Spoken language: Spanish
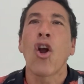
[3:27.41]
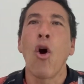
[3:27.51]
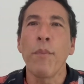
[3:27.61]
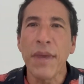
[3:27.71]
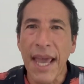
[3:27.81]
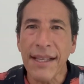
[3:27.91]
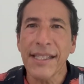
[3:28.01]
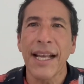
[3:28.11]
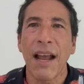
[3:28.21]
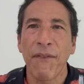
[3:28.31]

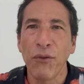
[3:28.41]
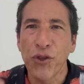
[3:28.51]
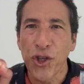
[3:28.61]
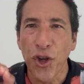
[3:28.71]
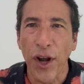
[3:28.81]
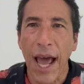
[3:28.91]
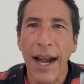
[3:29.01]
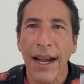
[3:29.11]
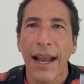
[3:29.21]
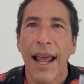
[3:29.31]
comiencen a
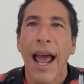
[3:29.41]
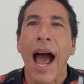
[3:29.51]
funcionar